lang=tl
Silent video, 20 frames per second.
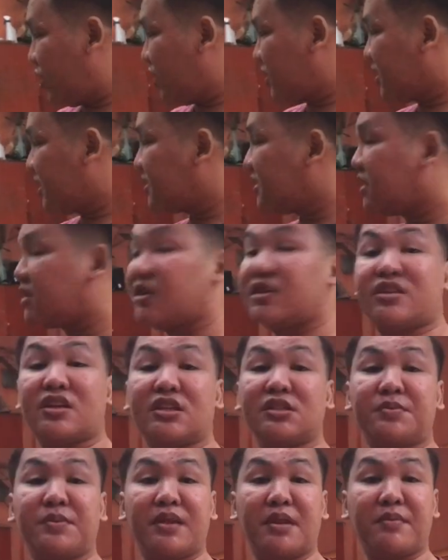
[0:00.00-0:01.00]
Kasi
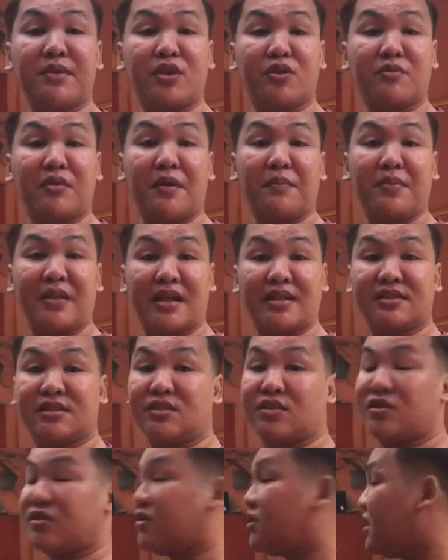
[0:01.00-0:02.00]
transfer namin yung mga plants,
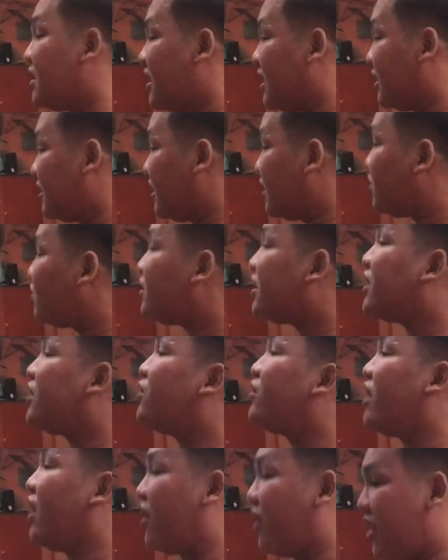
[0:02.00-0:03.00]
no? Dito na
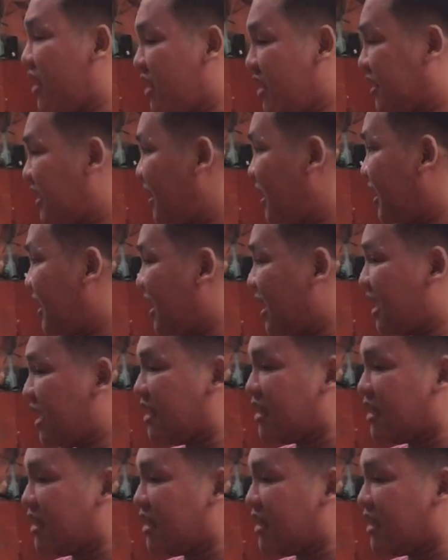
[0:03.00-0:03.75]
yung area talaga.